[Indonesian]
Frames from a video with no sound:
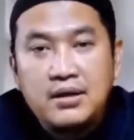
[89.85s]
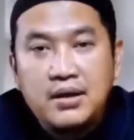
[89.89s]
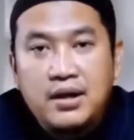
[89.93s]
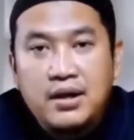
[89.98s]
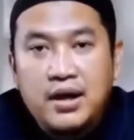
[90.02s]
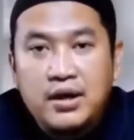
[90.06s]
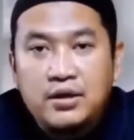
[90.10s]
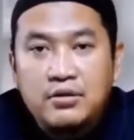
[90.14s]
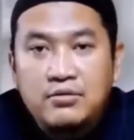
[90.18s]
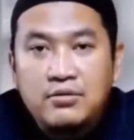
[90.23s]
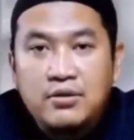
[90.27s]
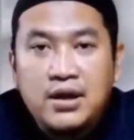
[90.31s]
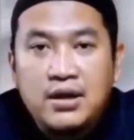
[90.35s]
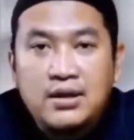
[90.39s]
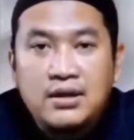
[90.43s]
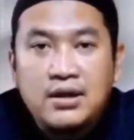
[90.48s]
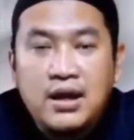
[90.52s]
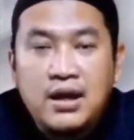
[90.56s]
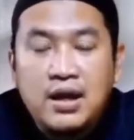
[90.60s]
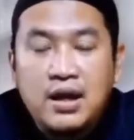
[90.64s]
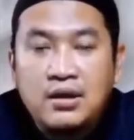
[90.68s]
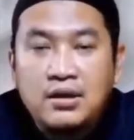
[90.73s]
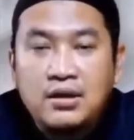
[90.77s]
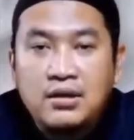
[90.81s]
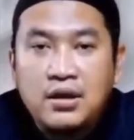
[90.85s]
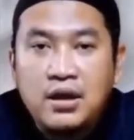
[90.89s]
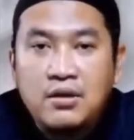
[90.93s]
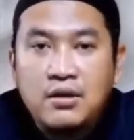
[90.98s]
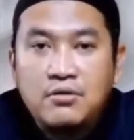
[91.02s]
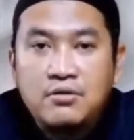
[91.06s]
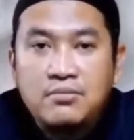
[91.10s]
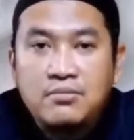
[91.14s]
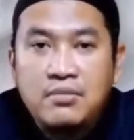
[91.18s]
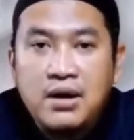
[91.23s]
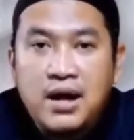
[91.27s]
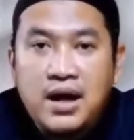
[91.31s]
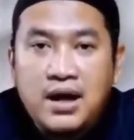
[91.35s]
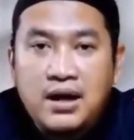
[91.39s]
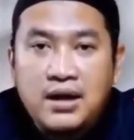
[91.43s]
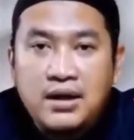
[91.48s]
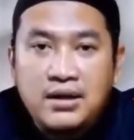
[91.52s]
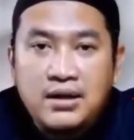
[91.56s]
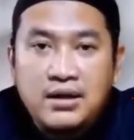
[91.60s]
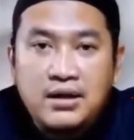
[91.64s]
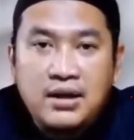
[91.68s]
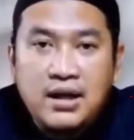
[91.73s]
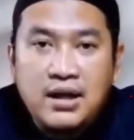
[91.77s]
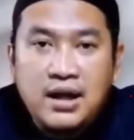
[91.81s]
yaitu adalah Allahumma
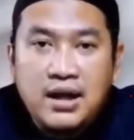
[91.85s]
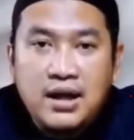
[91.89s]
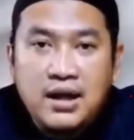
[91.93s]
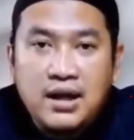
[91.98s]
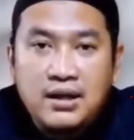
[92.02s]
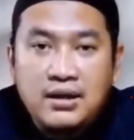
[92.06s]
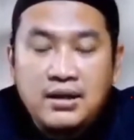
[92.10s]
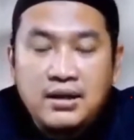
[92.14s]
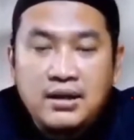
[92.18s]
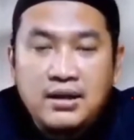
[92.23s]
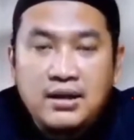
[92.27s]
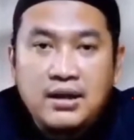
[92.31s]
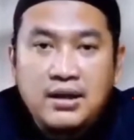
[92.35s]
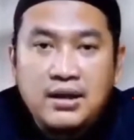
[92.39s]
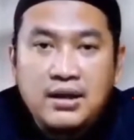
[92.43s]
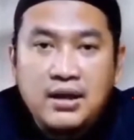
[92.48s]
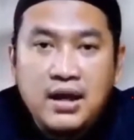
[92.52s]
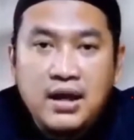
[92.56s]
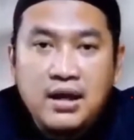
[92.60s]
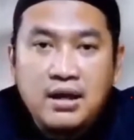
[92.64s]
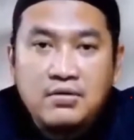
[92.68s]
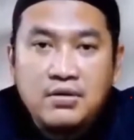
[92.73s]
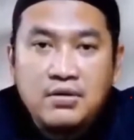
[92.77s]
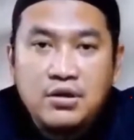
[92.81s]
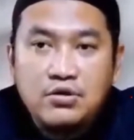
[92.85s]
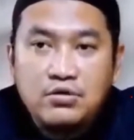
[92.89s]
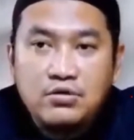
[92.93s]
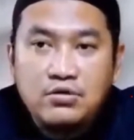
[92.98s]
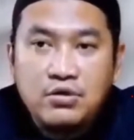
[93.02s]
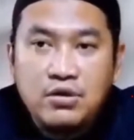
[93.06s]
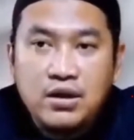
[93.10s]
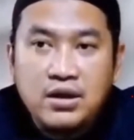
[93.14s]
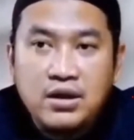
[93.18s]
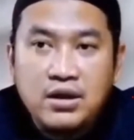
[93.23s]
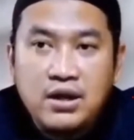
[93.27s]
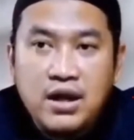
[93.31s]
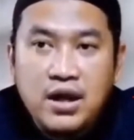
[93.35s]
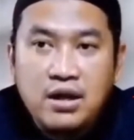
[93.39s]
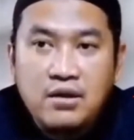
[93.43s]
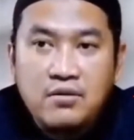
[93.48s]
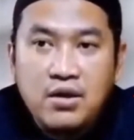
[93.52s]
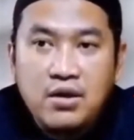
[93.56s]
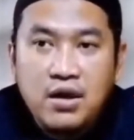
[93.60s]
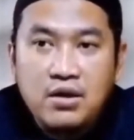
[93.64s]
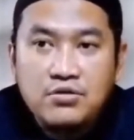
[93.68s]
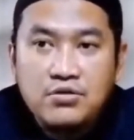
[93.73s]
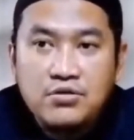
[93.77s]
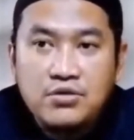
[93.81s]
a'inni ala dikrika wa syukrika
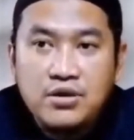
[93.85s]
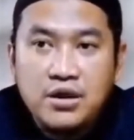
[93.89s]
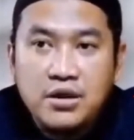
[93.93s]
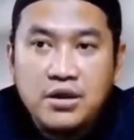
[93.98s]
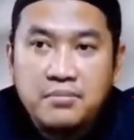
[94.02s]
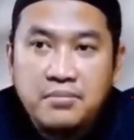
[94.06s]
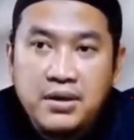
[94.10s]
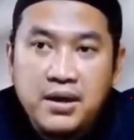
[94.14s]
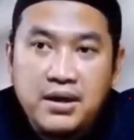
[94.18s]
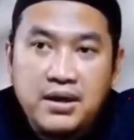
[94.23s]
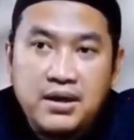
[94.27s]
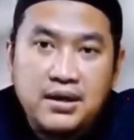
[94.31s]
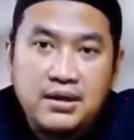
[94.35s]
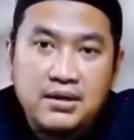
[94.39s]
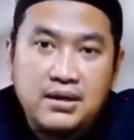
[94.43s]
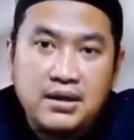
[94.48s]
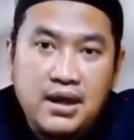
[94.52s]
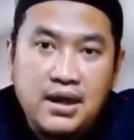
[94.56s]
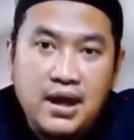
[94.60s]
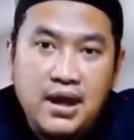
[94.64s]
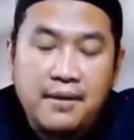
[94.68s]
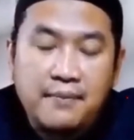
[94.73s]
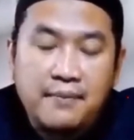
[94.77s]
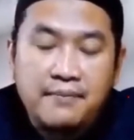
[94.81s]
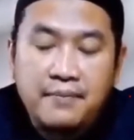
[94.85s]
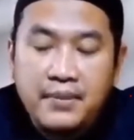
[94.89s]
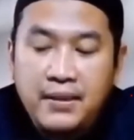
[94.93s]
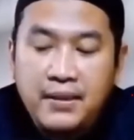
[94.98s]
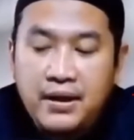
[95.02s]
wa husni ibadatika.